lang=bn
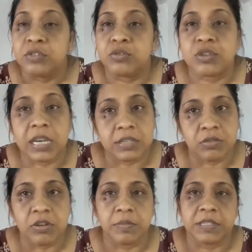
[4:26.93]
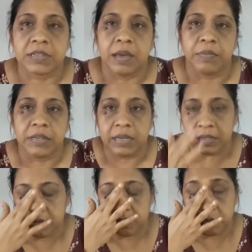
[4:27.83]
তো সেই জন্য আমি স্ক্রাবিংটা
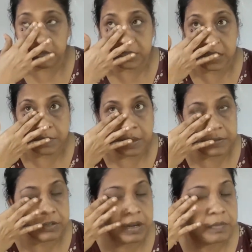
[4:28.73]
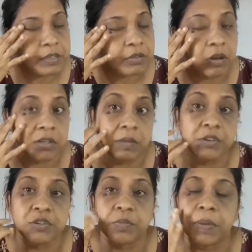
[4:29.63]
কি করব স্ক্রাব আসলে আমার ত্বকটা
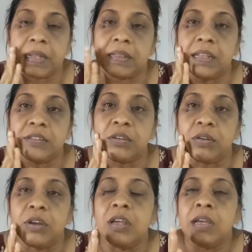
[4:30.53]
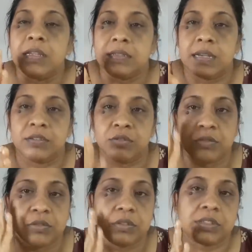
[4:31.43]
ভীষণ পাতলা তো যার
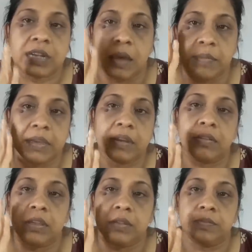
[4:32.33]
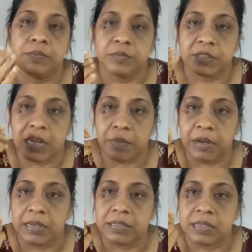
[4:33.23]
জন্য স্ক্রাবিংয়ের ওই
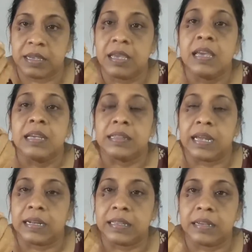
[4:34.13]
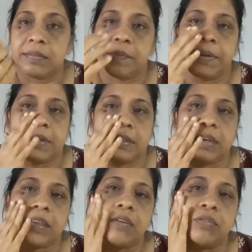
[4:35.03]
স্ক্রাবারের যে দানা দানা ব্যাপারটা
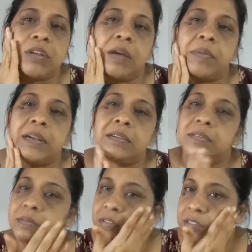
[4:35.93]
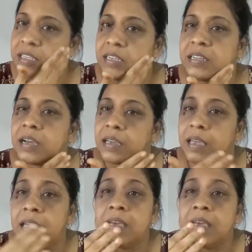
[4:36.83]
থাকে ওটা আমার স্কিনটাকে